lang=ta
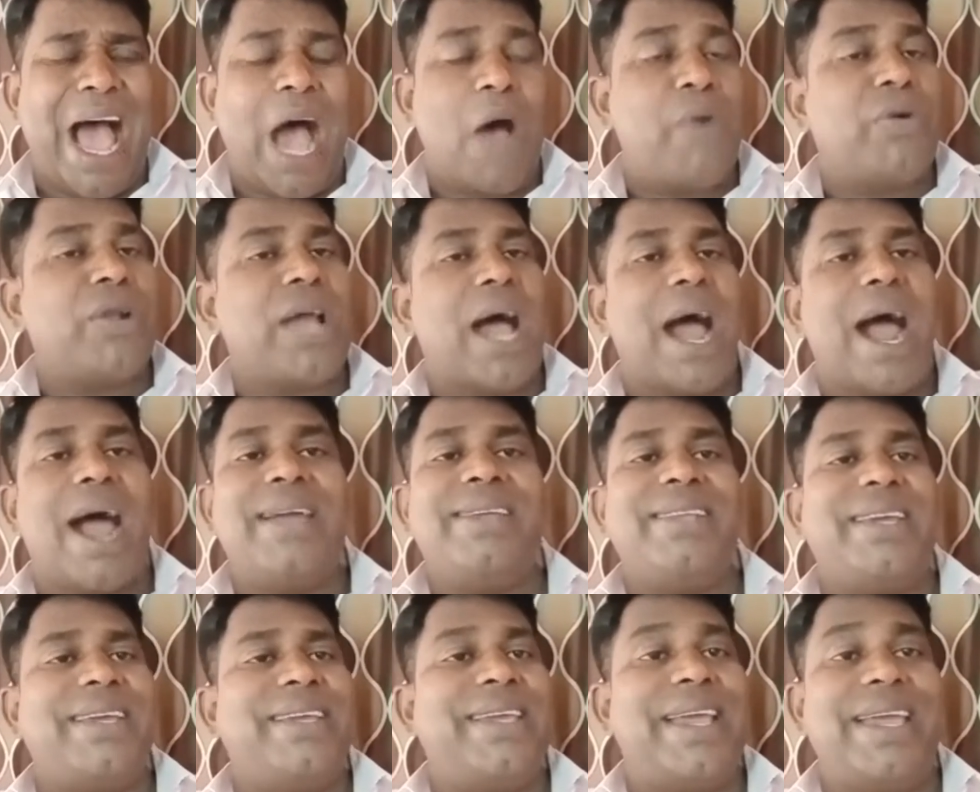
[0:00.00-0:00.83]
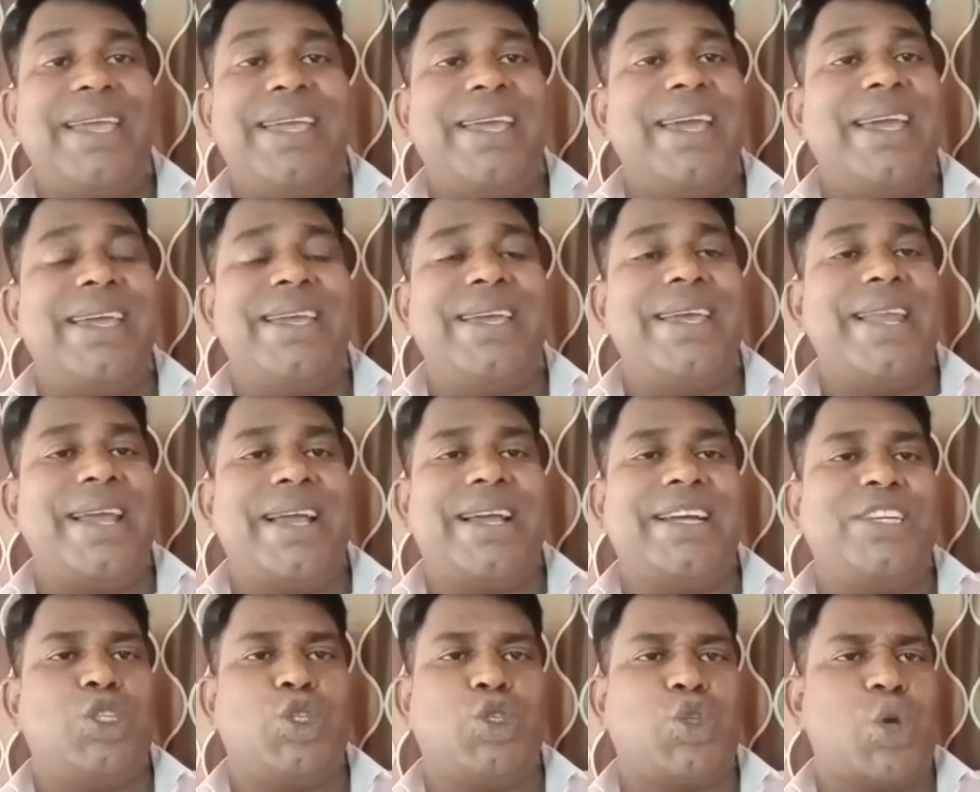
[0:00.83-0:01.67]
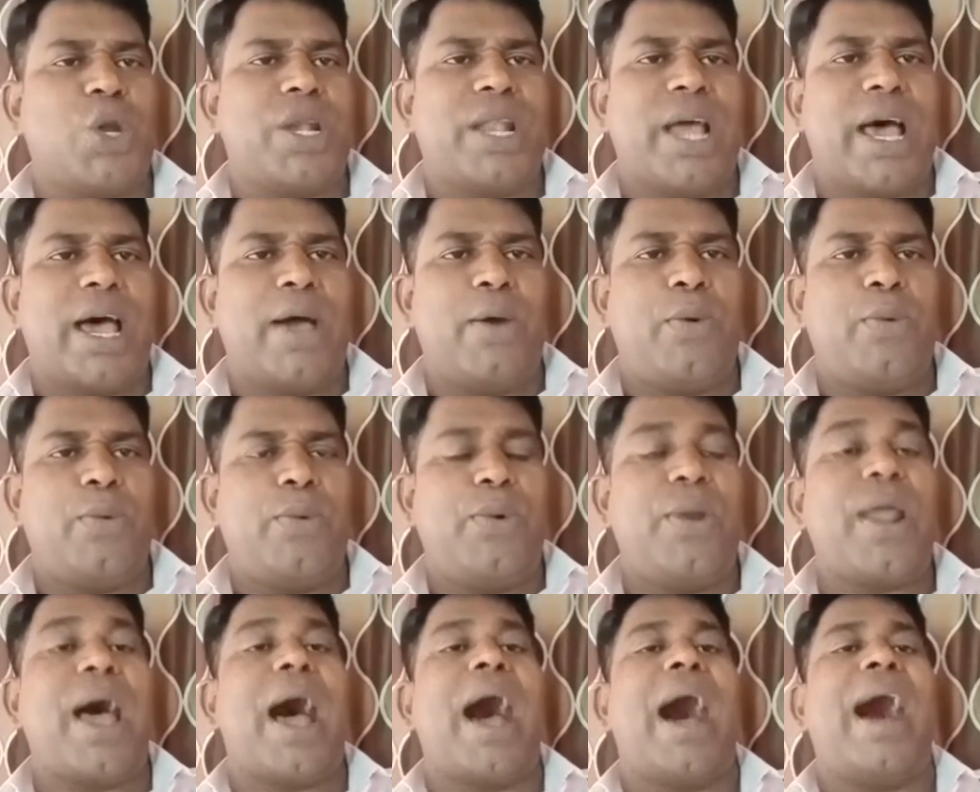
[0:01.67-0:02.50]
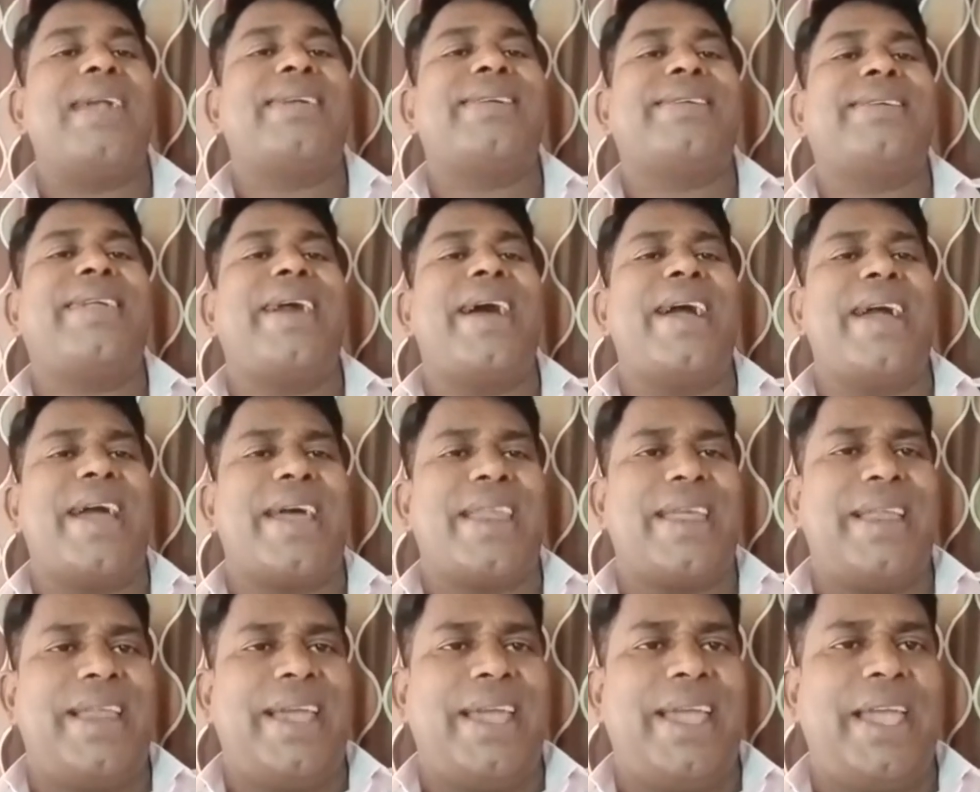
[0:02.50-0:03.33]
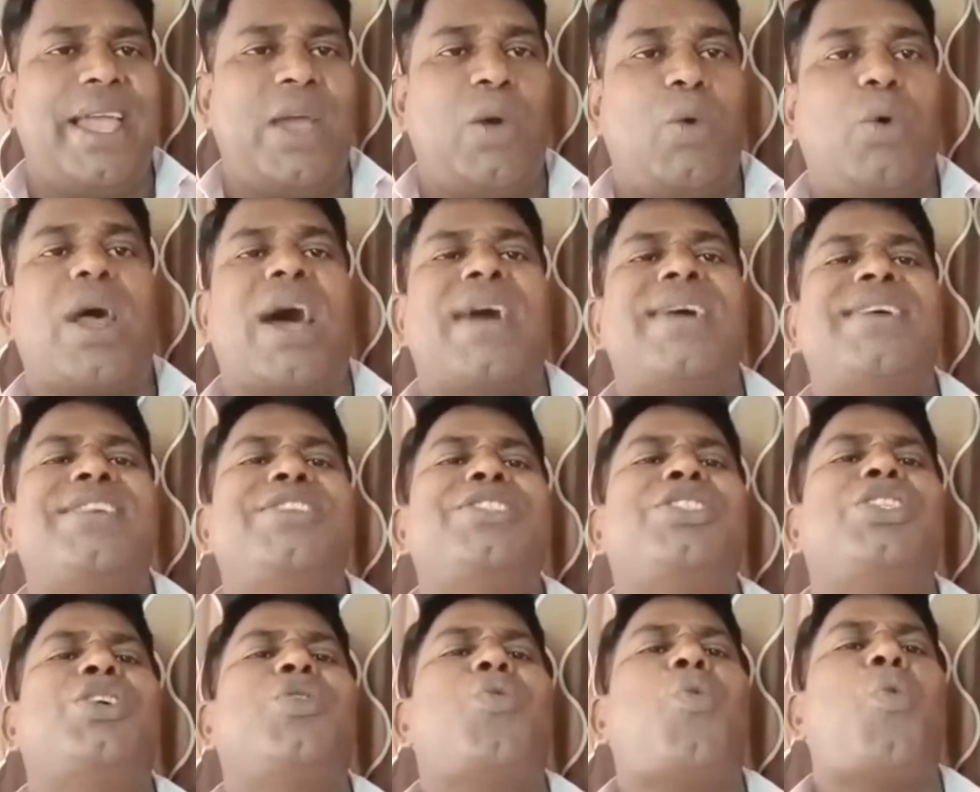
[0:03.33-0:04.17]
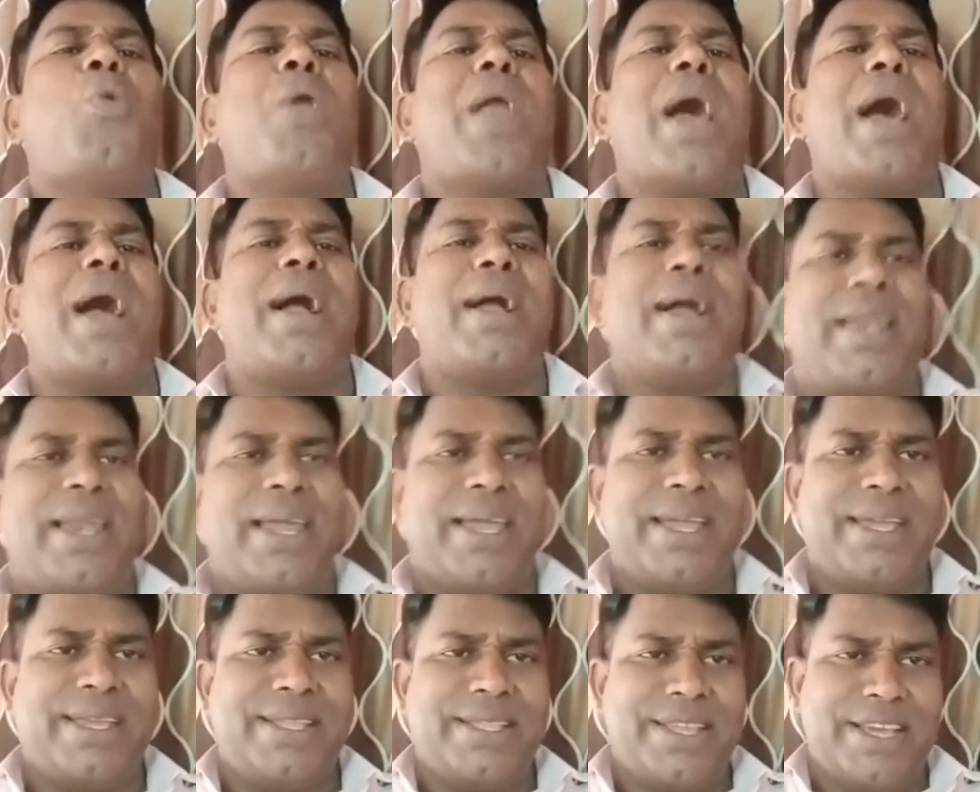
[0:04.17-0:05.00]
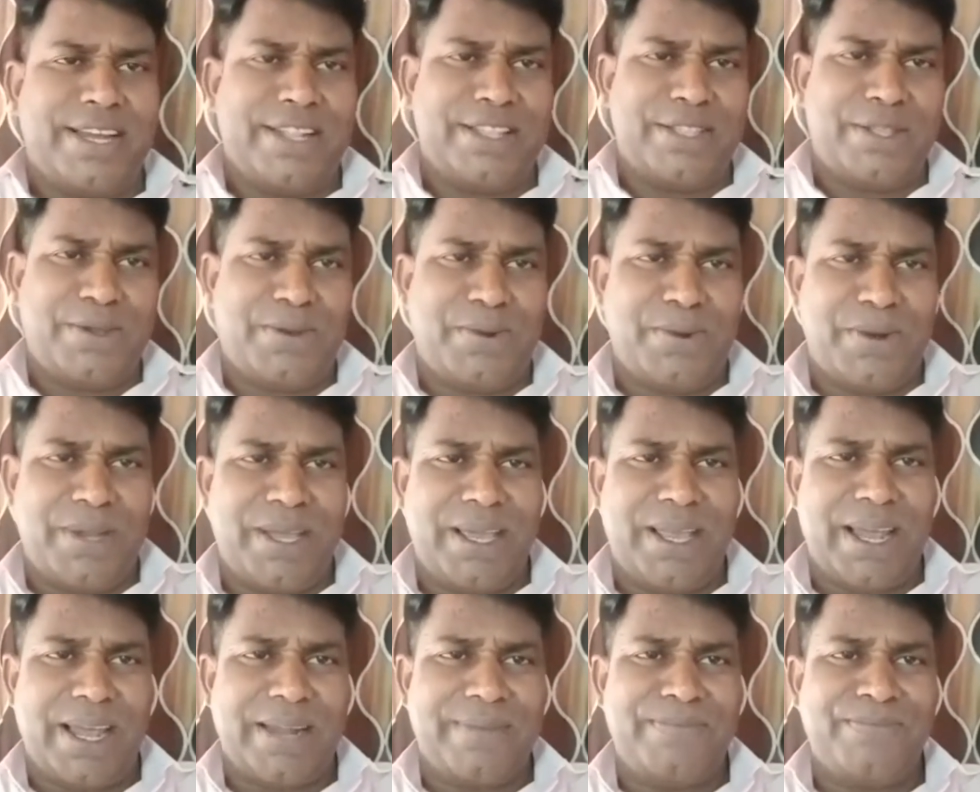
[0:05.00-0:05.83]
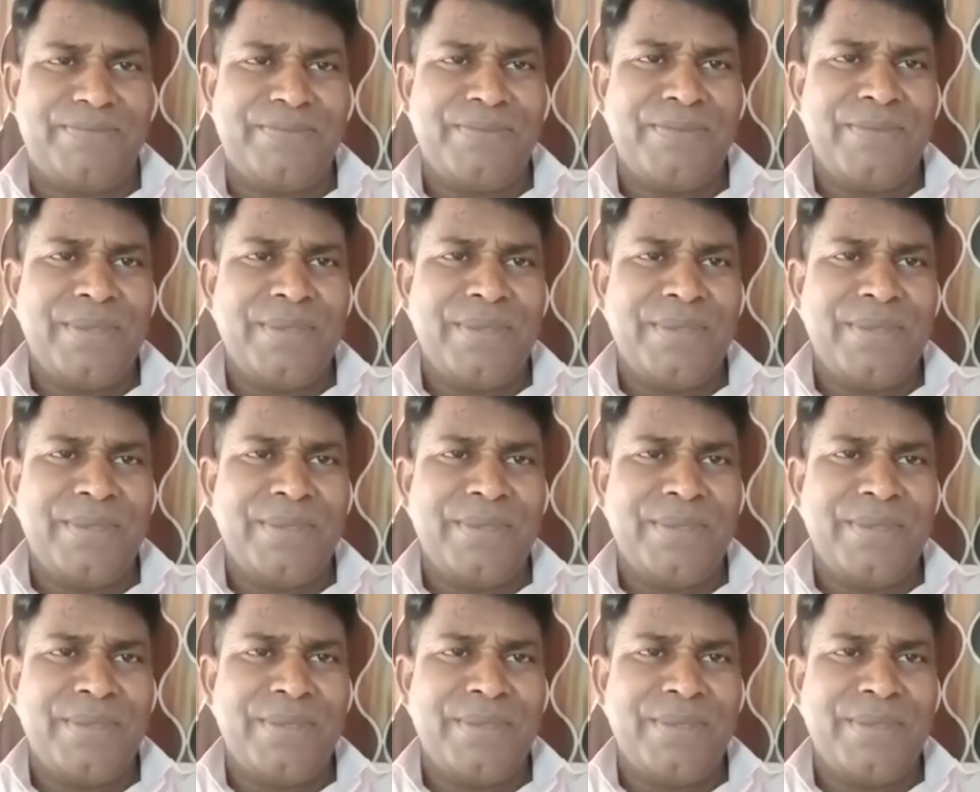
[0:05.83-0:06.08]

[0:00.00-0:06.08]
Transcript: அவன் ஆயுதம் எங்க இருக்கு சொன்னா ஒரு ஆற்றங்கரிலே ஒரு ஐந்து குழாங்களை திறந்து கொள்கிறான்